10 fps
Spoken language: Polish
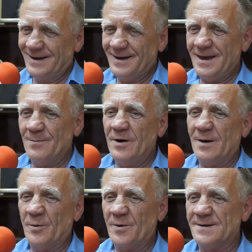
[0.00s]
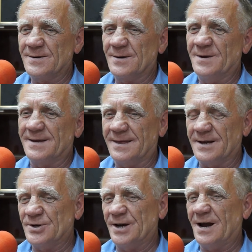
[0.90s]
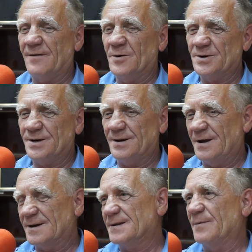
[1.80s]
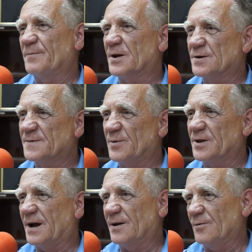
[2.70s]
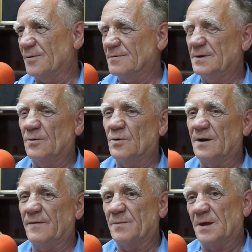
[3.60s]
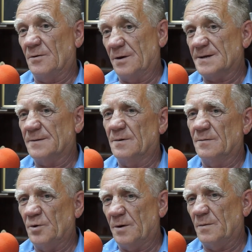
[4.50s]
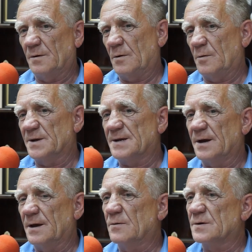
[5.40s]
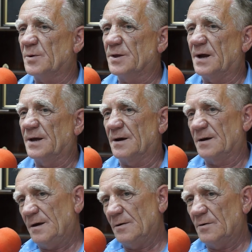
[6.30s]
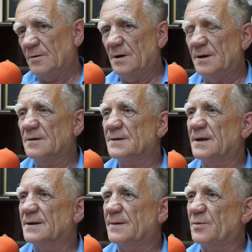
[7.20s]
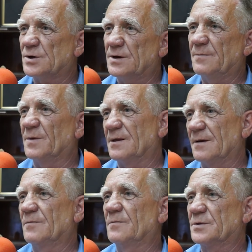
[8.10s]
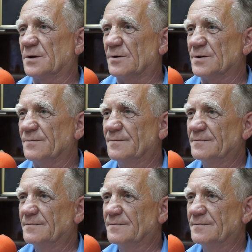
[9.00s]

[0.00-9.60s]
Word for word: Nie, moja po prostu osobista też ciekawość i nie jestem na pierwszym spotkaniu, nie ukrywam tego, jestem, byłem obecny na kilku spotkaniach i o ile dostanę zaproszenie będę przychodził.